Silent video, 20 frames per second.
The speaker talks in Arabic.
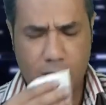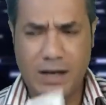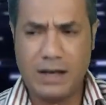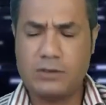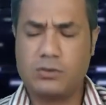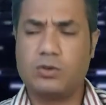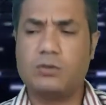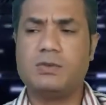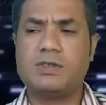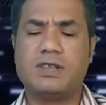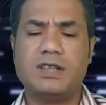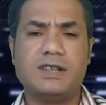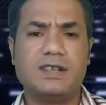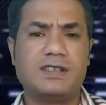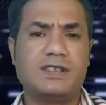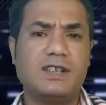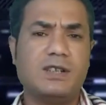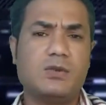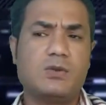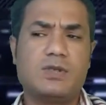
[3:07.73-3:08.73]
وخدت
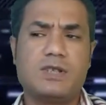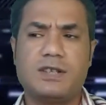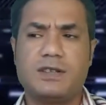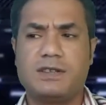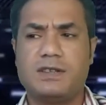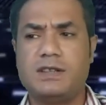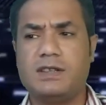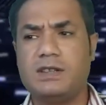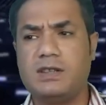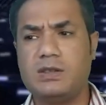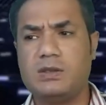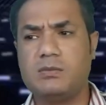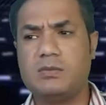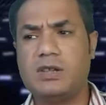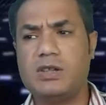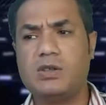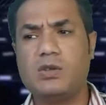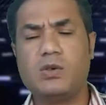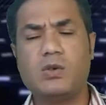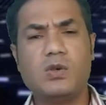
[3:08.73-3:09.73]
262
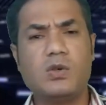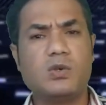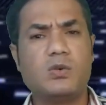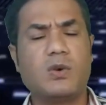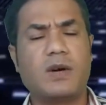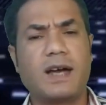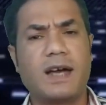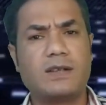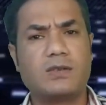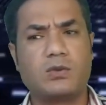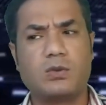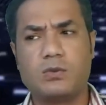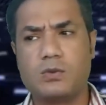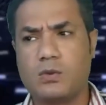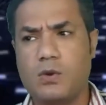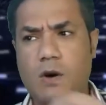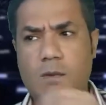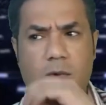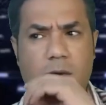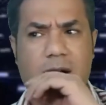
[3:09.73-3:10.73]
مليون وخدت
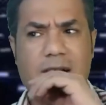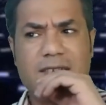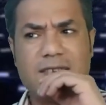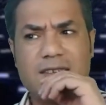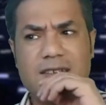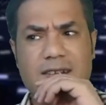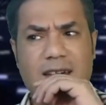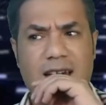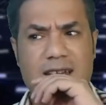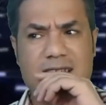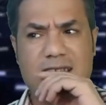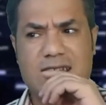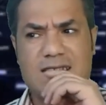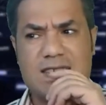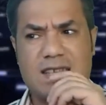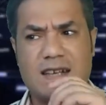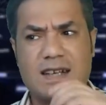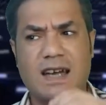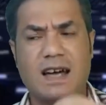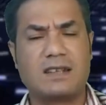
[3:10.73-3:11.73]
هم واخدين
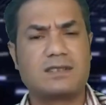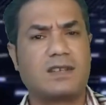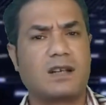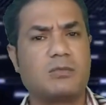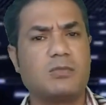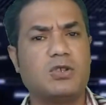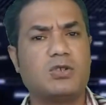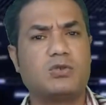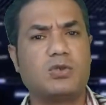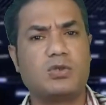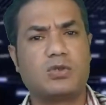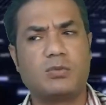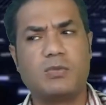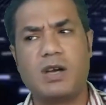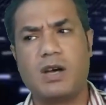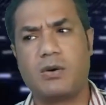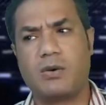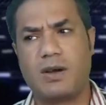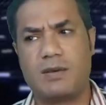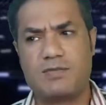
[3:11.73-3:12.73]
اساسا اكتر من
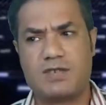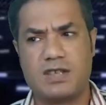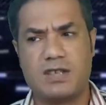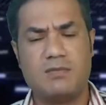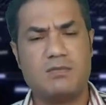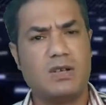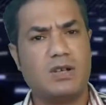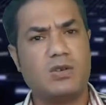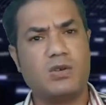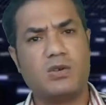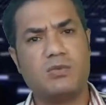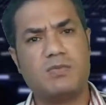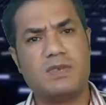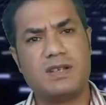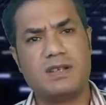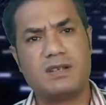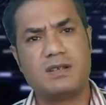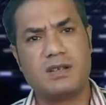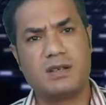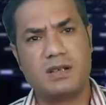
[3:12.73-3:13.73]
350 مليون
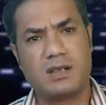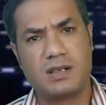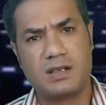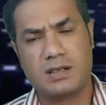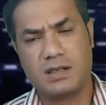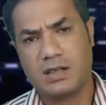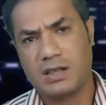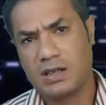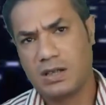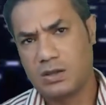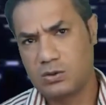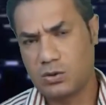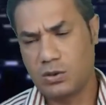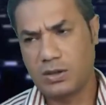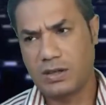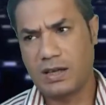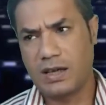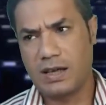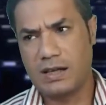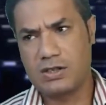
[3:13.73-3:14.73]
من آه،
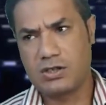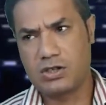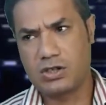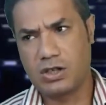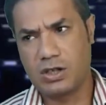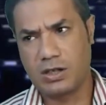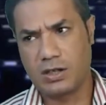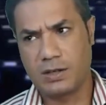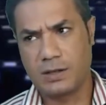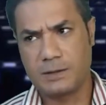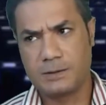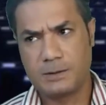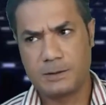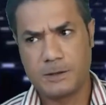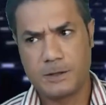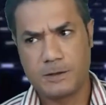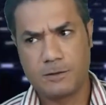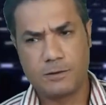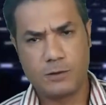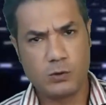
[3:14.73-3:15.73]
تركي آل الشيخ
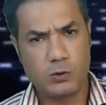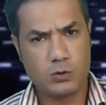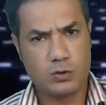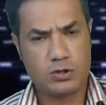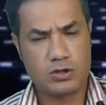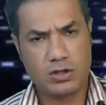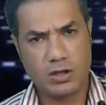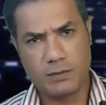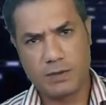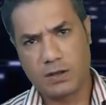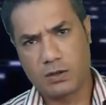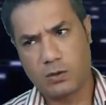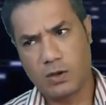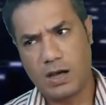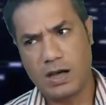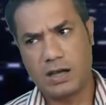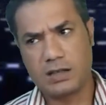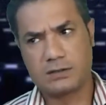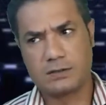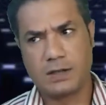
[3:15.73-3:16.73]
فلوس
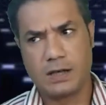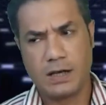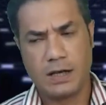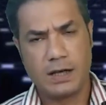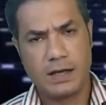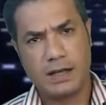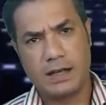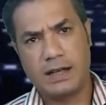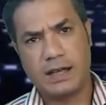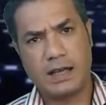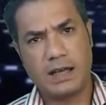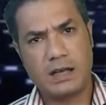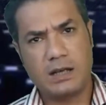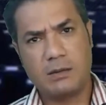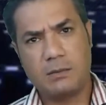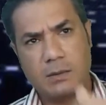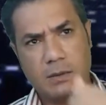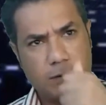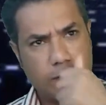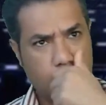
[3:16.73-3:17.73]
تبرعات الى
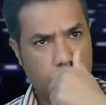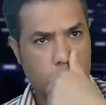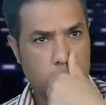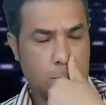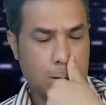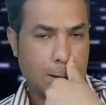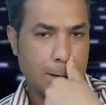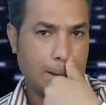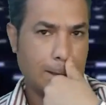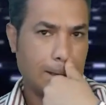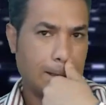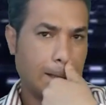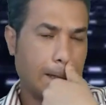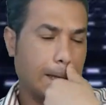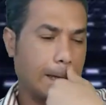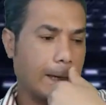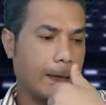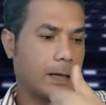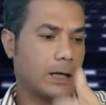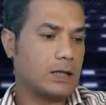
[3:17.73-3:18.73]
جانب الفلوس اللي
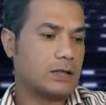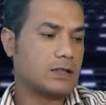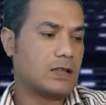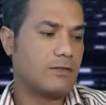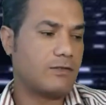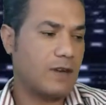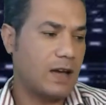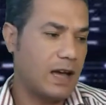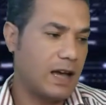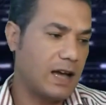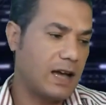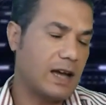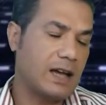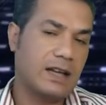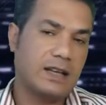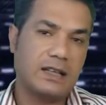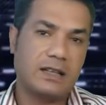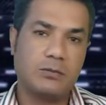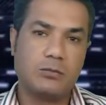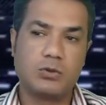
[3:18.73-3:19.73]
آه،
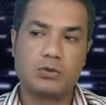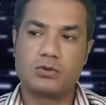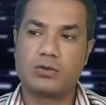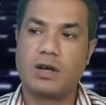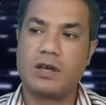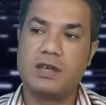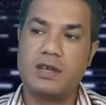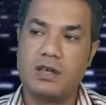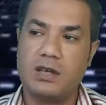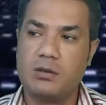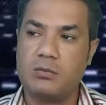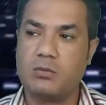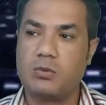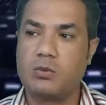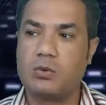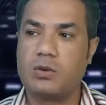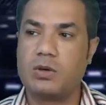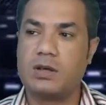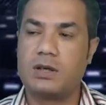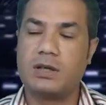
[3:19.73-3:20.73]
دفعها طيب
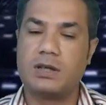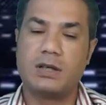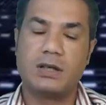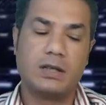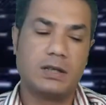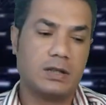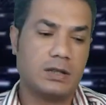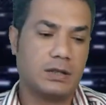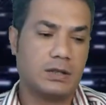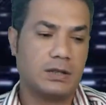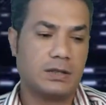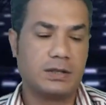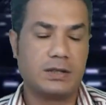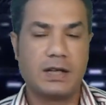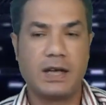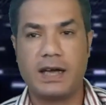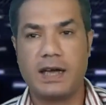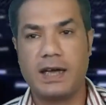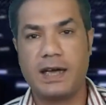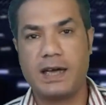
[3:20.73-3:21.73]

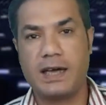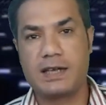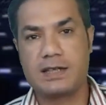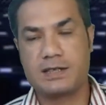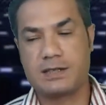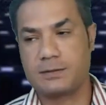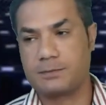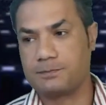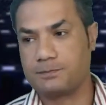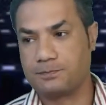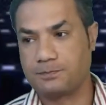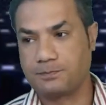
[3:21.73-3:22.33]
والنقاز